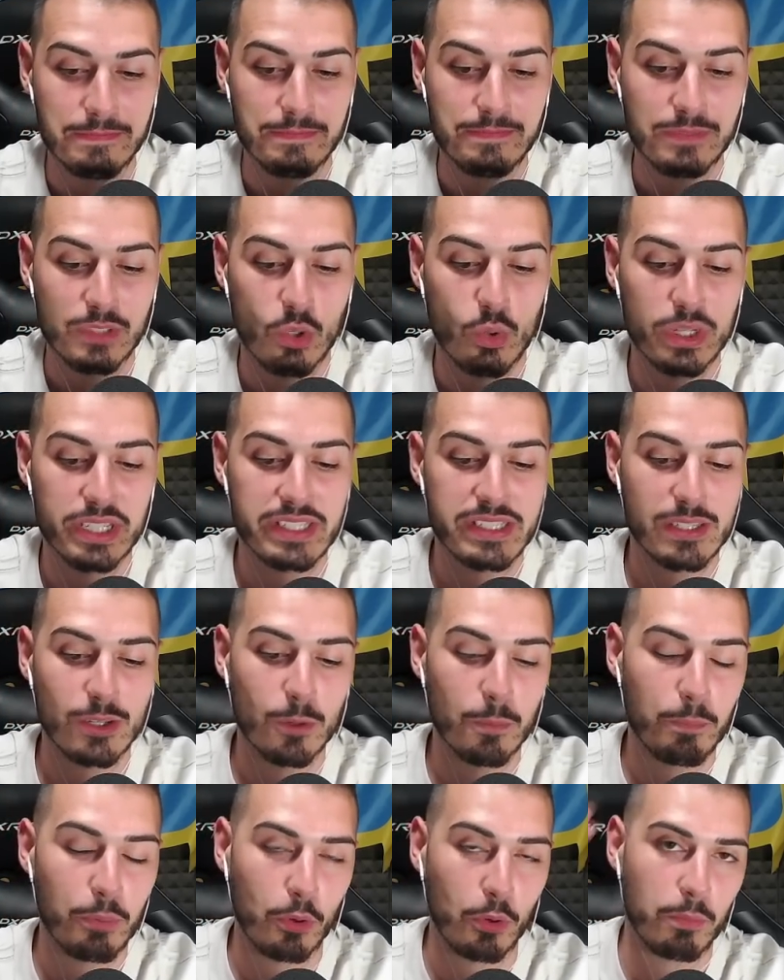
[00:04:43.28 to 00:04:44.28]
Questo è
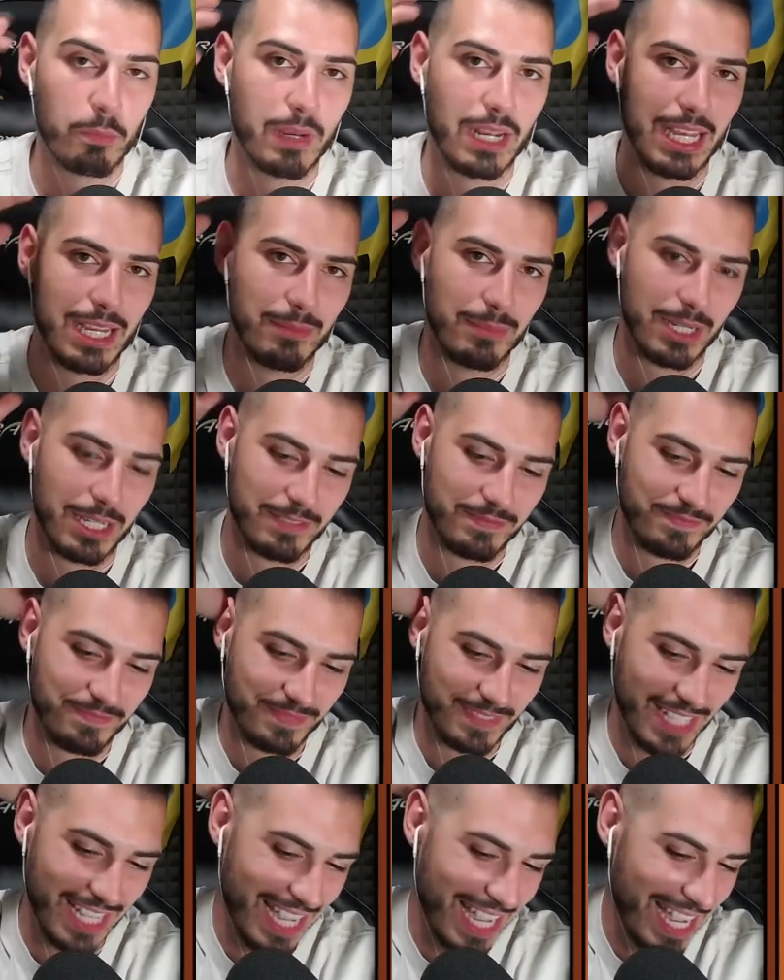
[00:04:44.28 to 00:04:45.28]
un problema
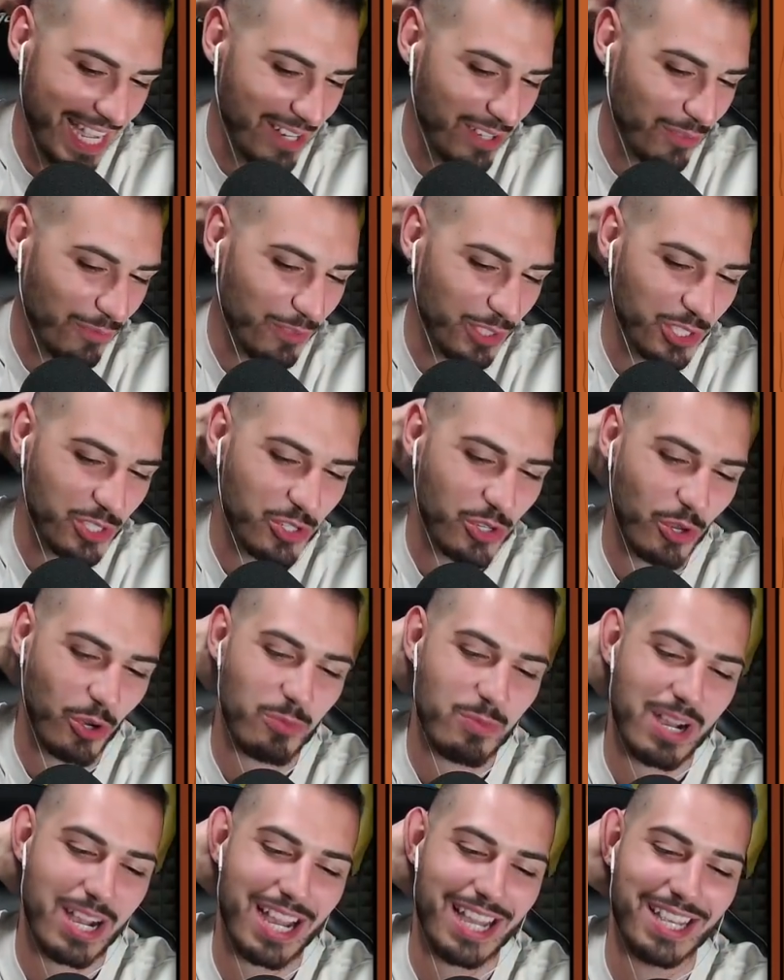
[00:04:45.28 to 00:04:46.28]
eh, non vincerò
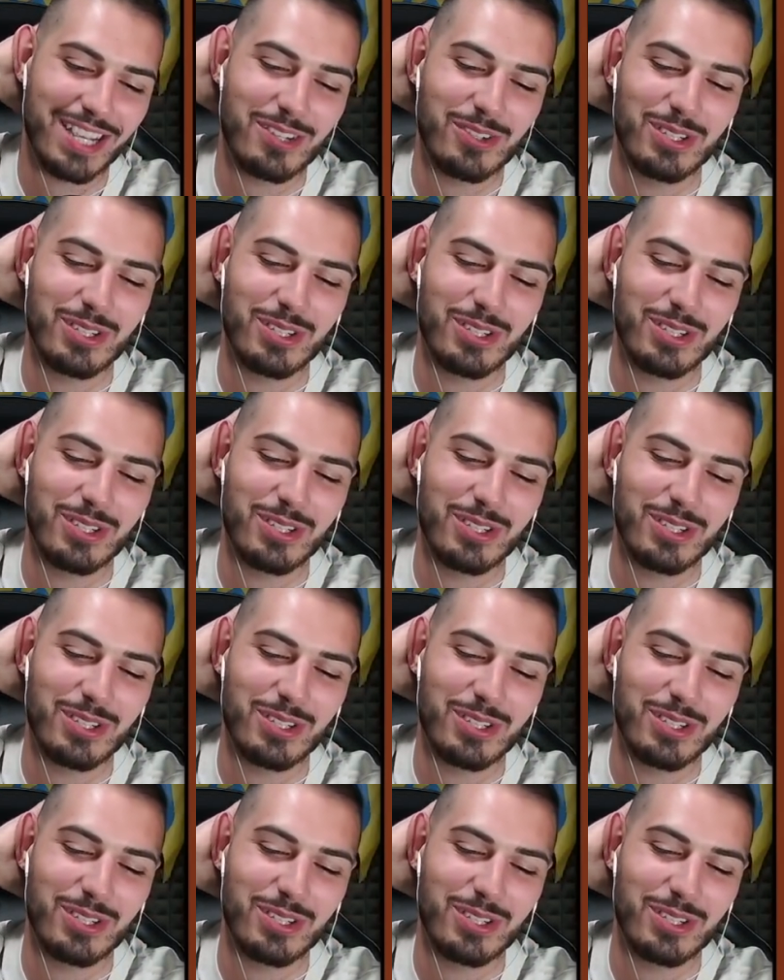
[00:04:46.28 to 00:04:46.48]
mai.